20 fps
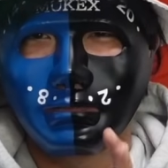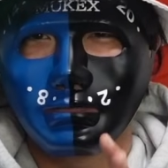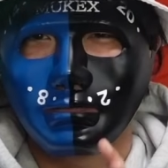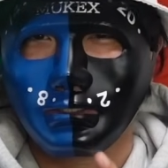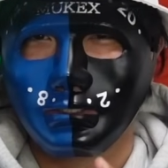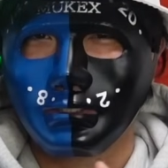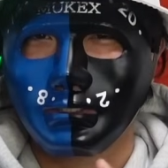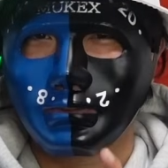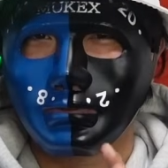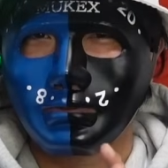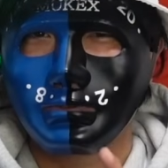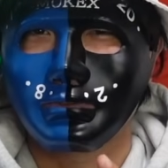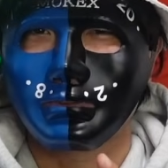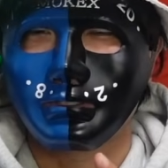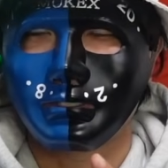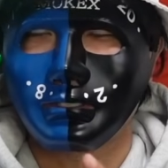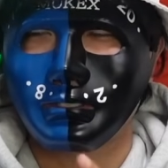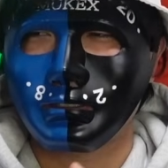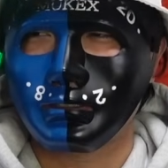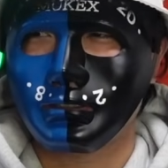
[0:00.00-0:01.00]
またどんど
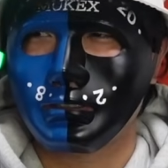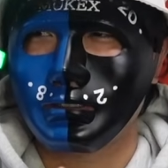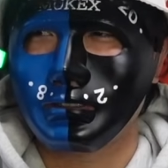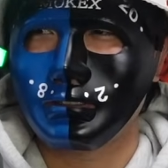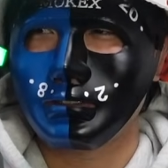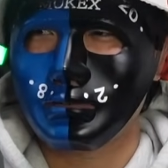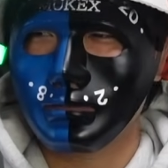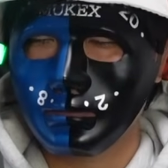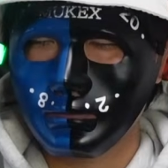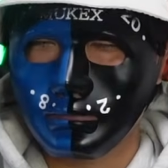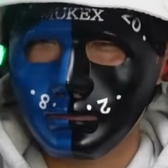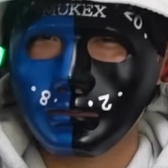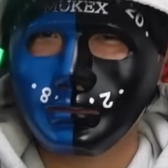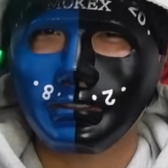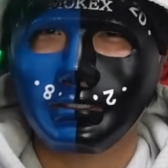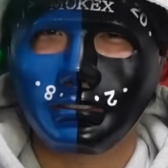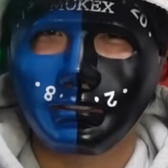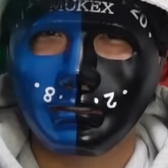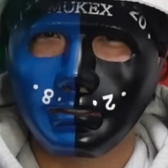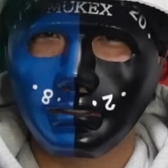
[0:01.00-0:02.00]
ん買っていきま
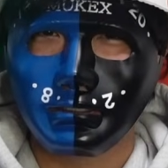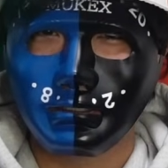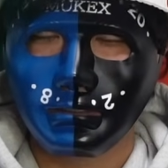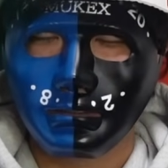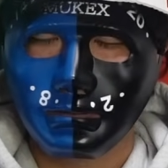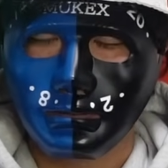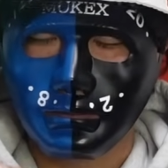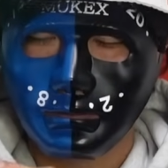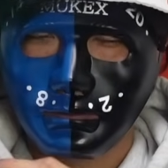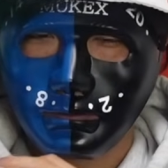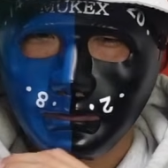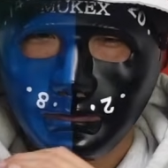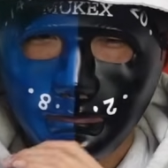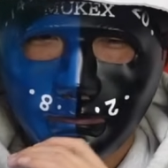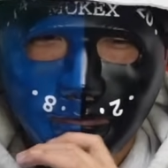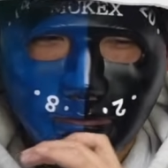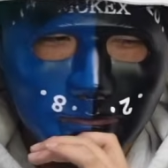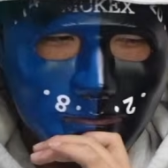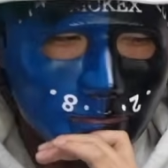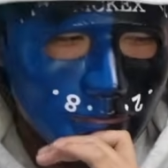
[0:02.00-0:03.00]
すからね。
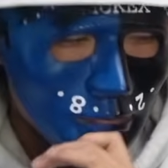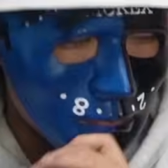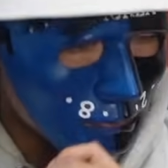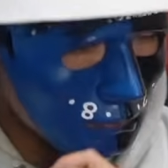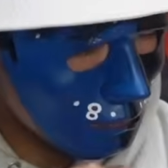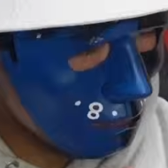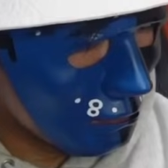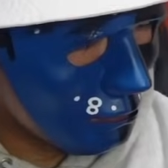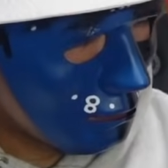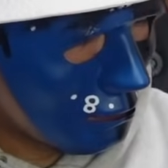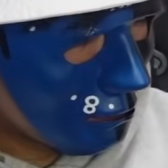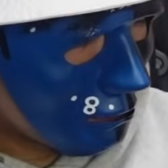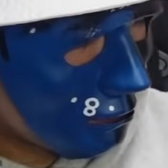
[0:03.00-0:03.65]
僕もまあ